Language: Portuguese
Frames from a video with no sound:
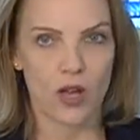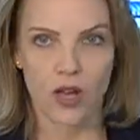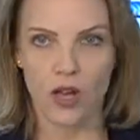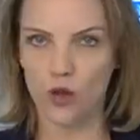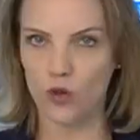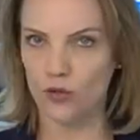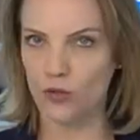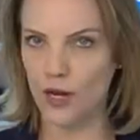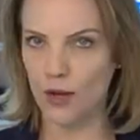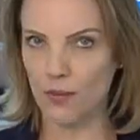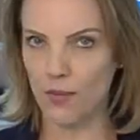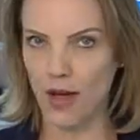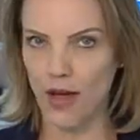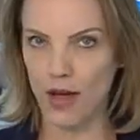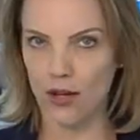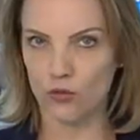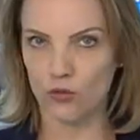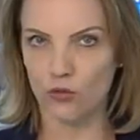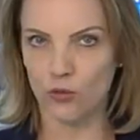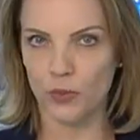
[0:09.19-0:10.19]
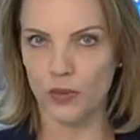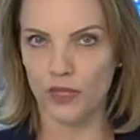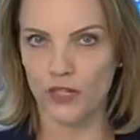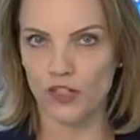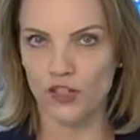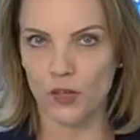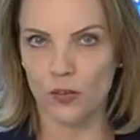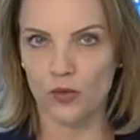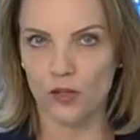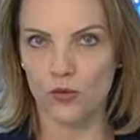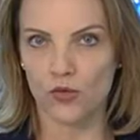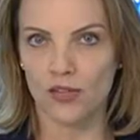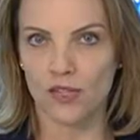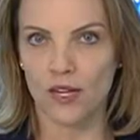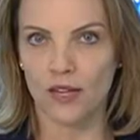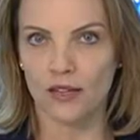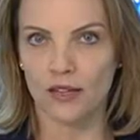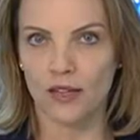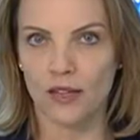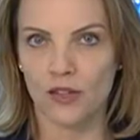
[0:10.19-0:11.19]
É um trabalho do planejamento
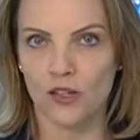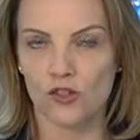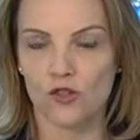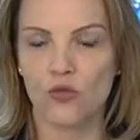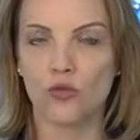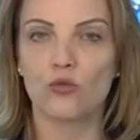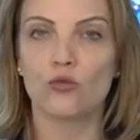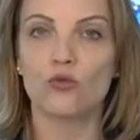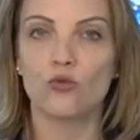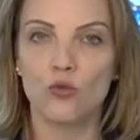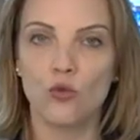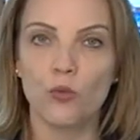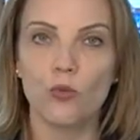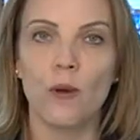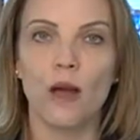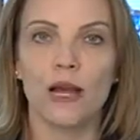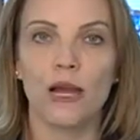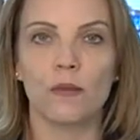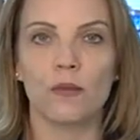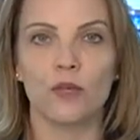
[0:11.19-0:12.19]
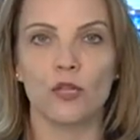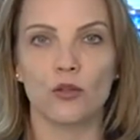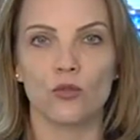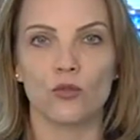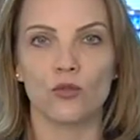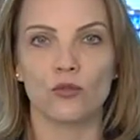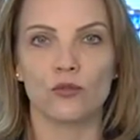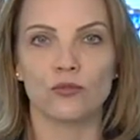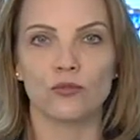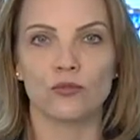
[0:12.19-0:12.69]
estratégico do Parlamento.